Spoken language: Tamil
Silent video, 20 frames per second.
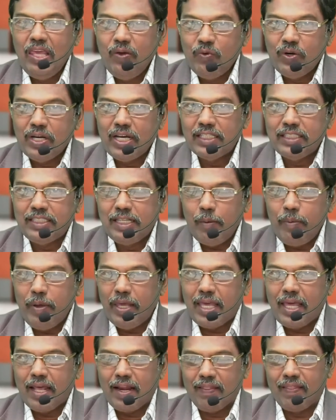இவங்க
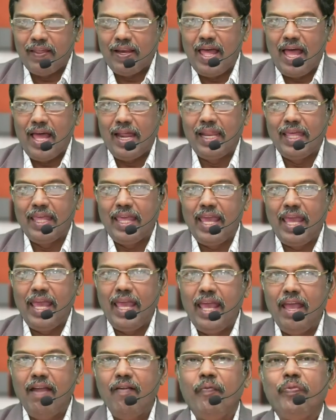
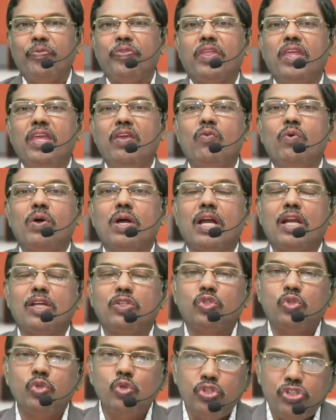ஜெபிக்கிறதுனாலேயே
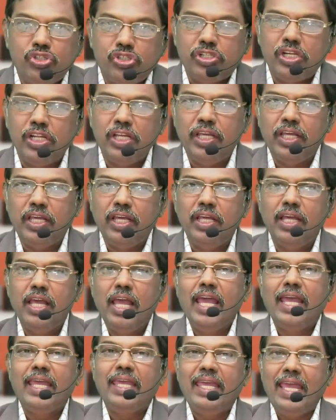இவங்களை சுற்றி
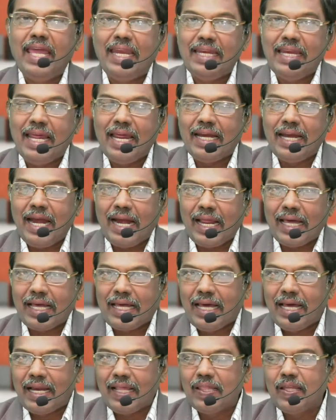என்ன
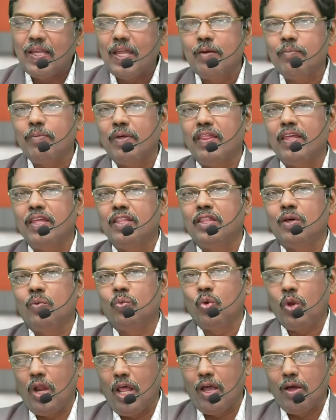நடக்கிறது என்பதை இந்த
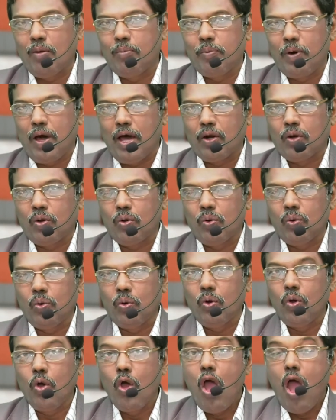உலகம்
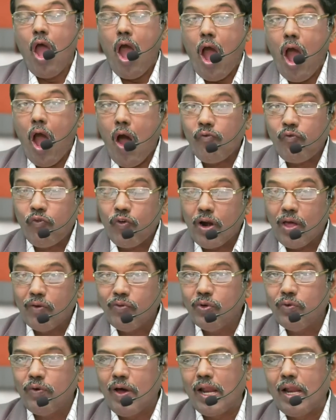பார்க்கும்
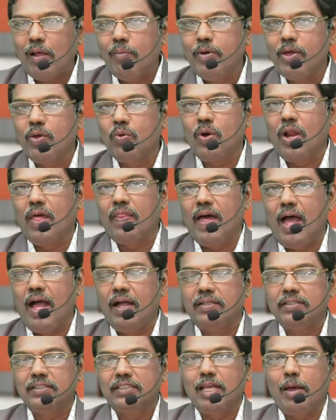அவ்வளவு வல்லமை
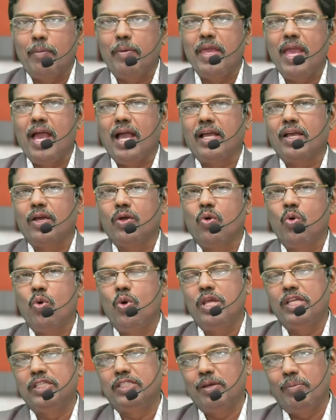உள்ளதான் சபையாக
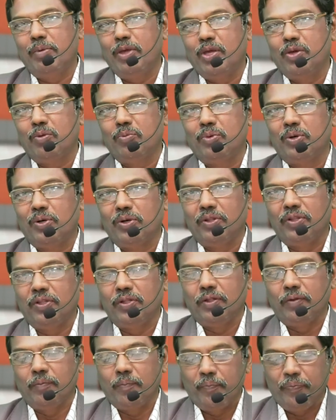கூடி ஜபிக்கும்
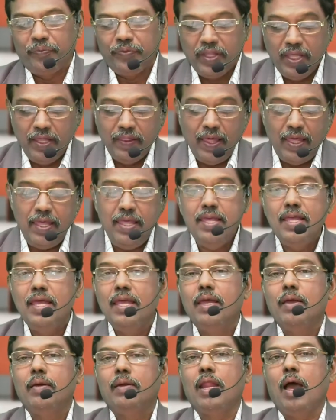பொழுது இதை
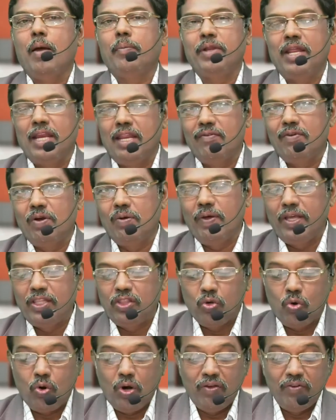நாம் நினைவில்
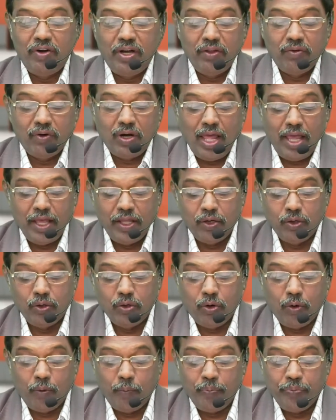வைத்துக் கொள்ள வேண்டியவர்களாக
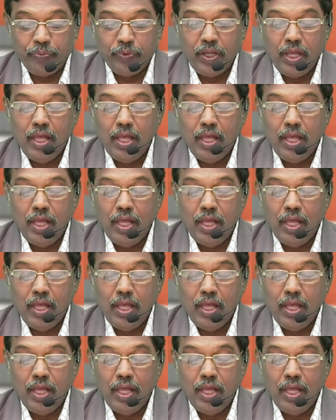இருக்கிறோம்